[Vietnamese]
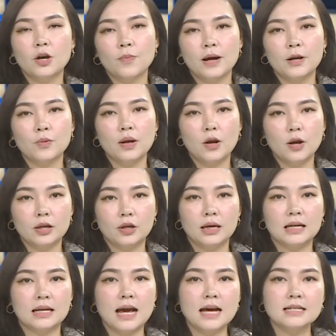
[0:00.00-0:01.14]
Công an huyện Lê
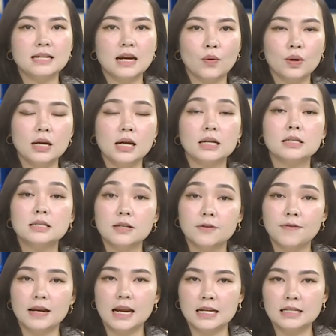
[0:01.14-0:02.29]
Thủy đã ra quyết định xử
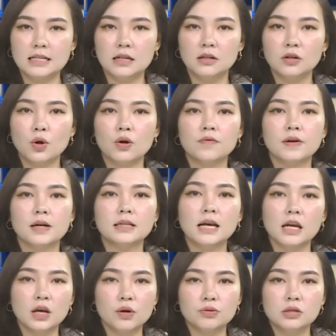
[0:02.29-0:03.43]
phạt hành chính đối với thầy
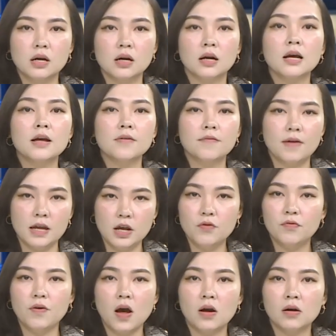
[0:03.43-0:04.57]
hiệu trưởng và hiệu
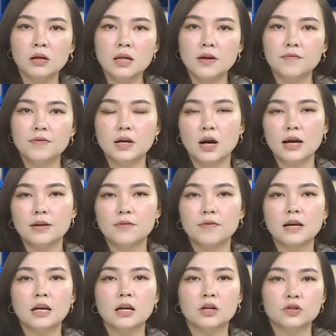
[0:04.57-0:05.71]
phó vì có hành
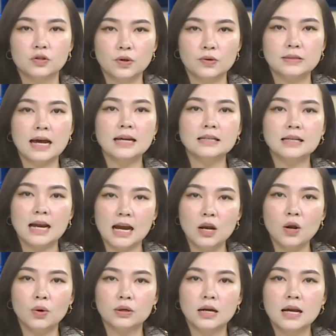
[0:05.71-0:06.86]
vi xô sát, cãi
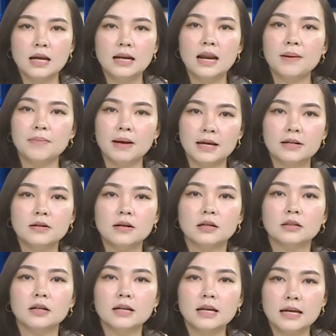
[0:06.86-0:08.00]
lộn làm ảnh hưởng
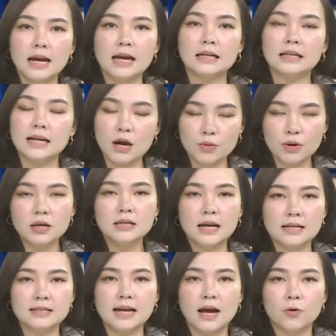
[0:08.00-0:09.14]
tới hình ảnh đạo đức nhà
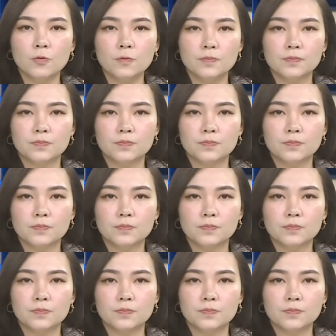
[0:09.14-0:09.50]
giáo.